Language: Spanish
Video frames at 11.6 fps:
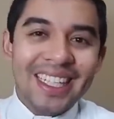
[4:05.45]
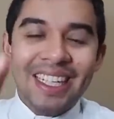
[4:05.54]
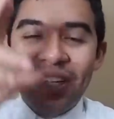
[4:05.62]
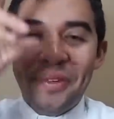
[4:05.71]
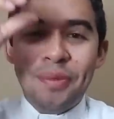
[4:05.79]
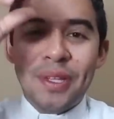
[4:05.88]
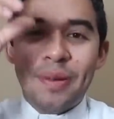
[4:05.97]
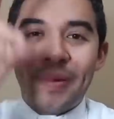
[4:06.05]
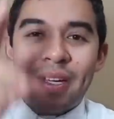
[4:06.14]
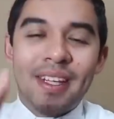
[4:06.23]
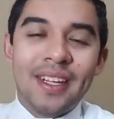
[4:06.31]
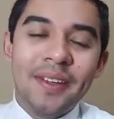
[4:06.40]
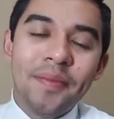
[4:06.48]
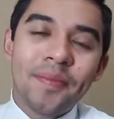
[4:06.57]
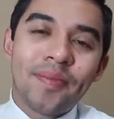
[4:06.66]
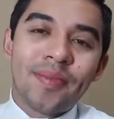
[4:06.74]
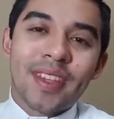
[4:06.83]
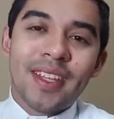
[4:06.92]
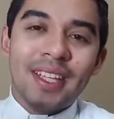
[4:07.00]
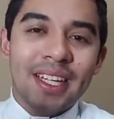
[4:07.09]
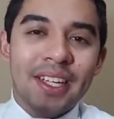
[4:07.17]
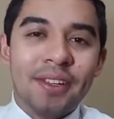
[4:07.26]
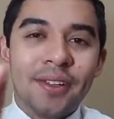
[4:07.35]
En el nombre del Padre,
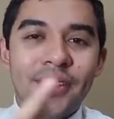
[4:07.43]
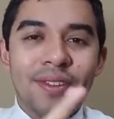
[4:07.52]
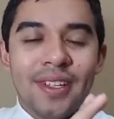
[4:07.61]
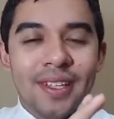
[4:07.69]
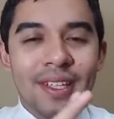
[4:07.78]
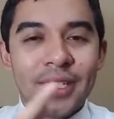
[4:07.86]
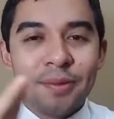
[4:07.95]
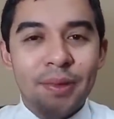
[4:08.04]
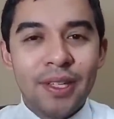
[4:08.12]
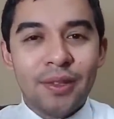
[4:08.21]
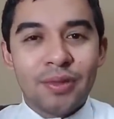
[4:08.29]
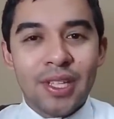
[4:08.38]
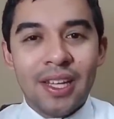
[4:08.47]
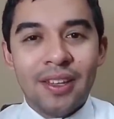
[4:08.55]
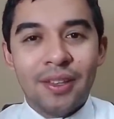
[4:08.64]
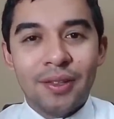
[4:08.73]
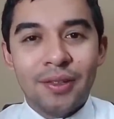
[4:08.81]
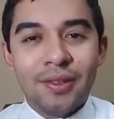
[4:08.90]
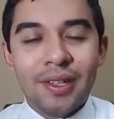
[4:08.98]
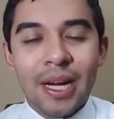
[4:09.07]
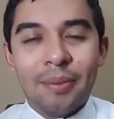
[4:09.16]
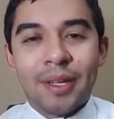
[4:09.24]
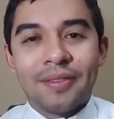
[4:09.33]
del Hijo y del Espíritu
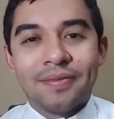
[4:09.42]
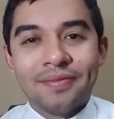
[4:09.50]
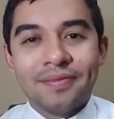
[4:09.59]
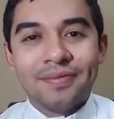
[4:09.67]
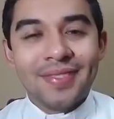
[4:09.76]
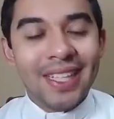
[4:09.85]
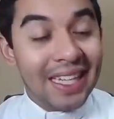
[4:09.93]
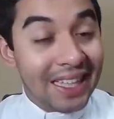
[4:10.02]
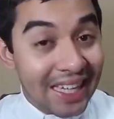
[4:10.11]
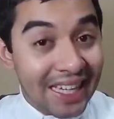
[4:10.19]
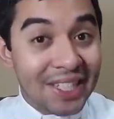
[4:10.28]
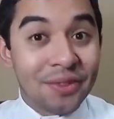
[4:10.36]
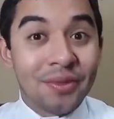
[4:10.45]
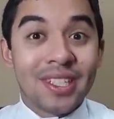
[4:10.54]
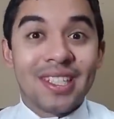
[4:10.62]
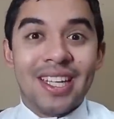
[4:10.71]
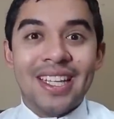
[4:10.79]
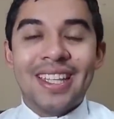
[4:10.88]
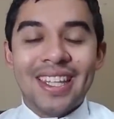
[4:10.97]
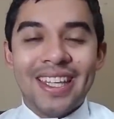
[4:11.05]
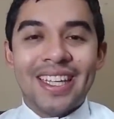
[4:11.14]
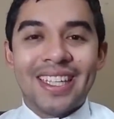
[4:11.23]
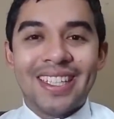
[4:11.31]
Santo. Amén. Que tengas un excelente
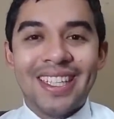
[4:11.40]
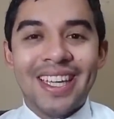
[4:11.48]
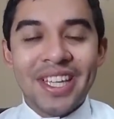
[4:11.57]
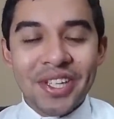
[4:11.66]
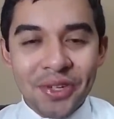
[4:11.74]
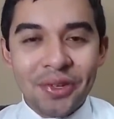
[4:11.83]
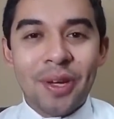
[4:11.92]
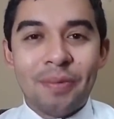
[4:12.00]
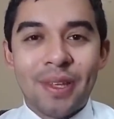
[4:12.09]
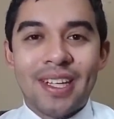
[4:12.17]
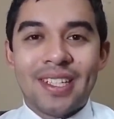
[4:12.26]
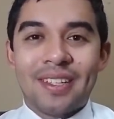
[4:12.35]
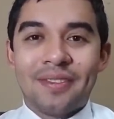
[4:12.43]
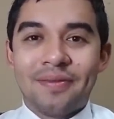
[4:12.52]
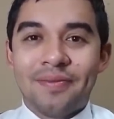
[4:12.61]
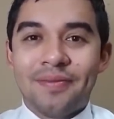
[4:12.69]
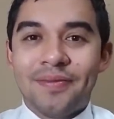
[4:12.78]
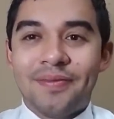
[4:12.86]
día. Soy el Padre Santo.